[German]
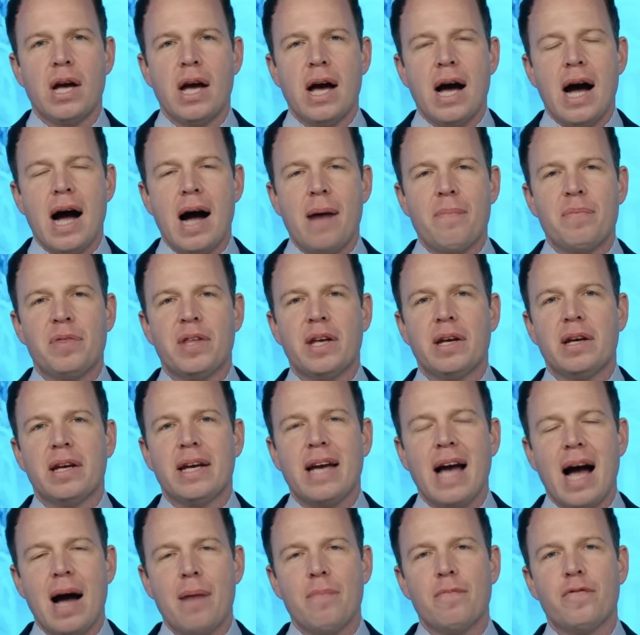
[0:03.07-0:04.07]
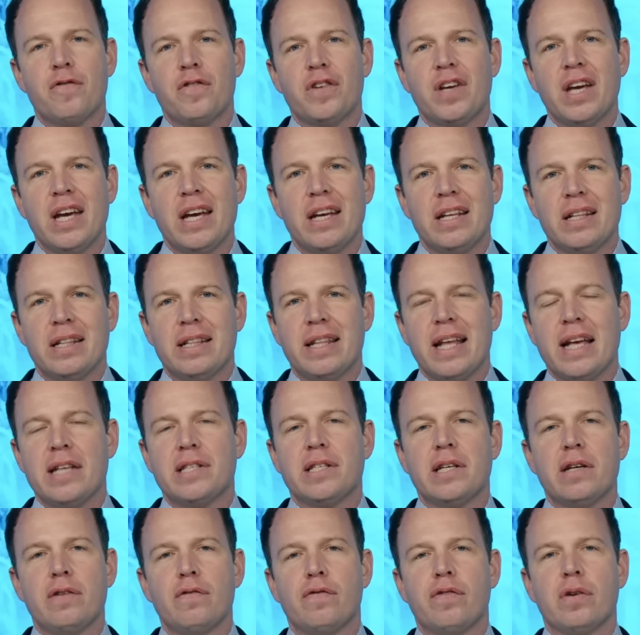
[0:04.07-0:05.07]
haben den Kampf gegen
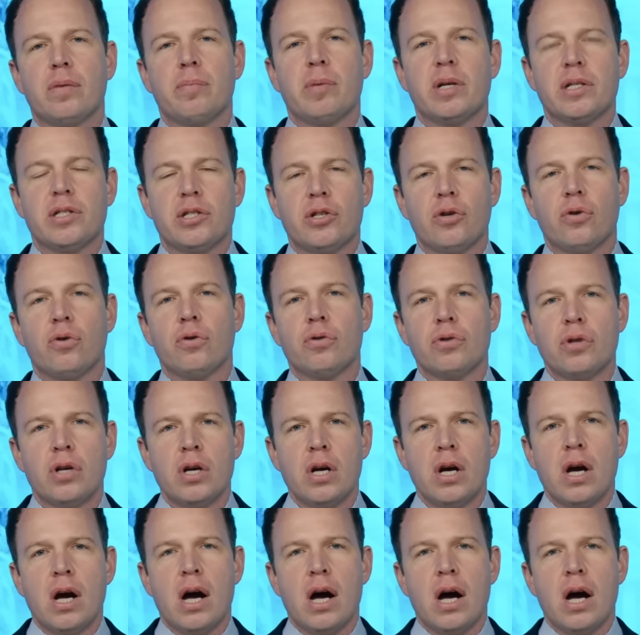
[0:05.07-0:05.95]
Desinformation